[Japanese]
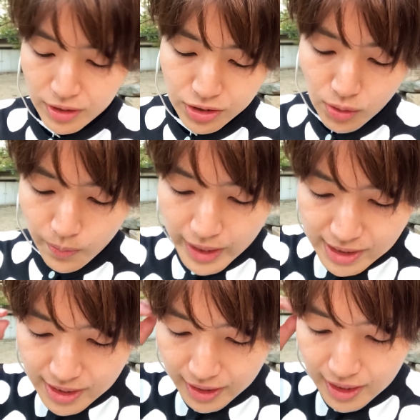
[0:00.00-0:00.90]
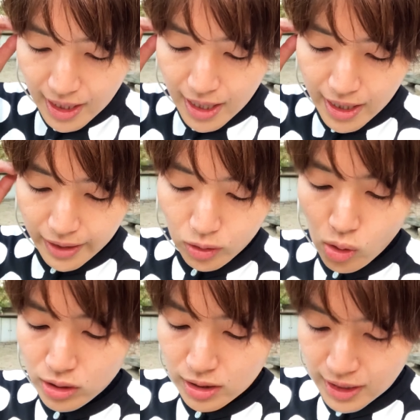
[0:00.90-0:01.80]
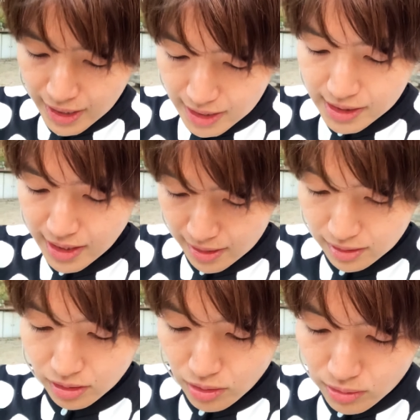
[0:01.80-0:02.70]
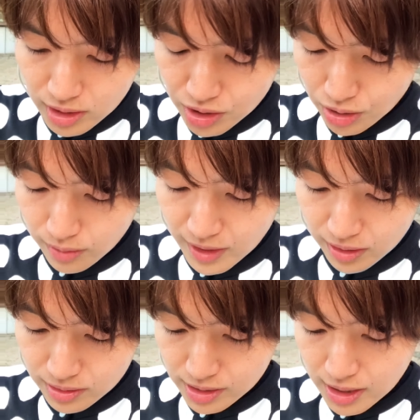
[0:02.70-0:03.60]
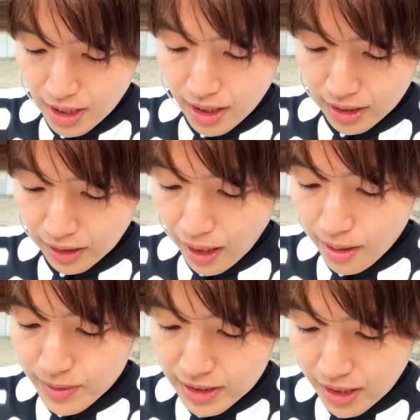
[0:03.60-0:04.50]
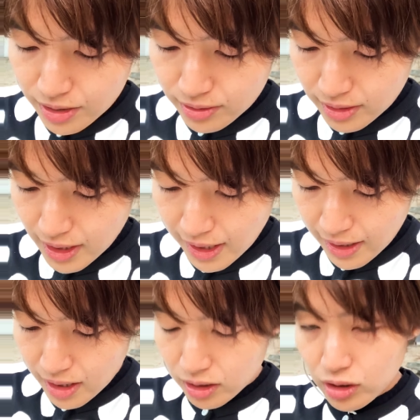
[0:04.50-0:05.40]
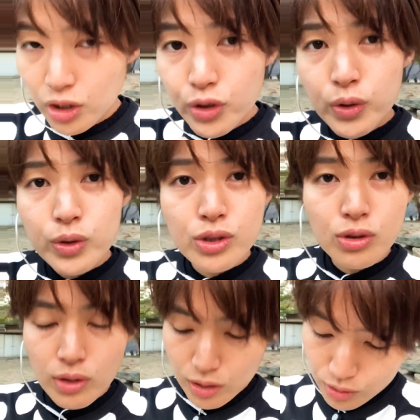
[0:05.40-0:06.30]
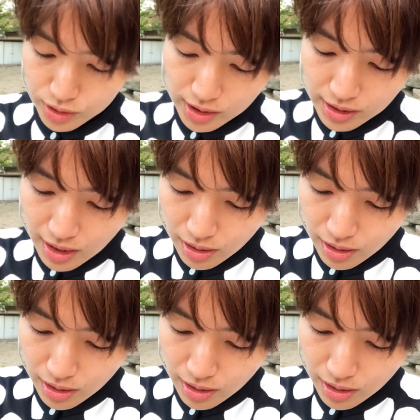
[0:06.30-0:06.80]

ドメスティック、国内線のターミナルで lose、 これ失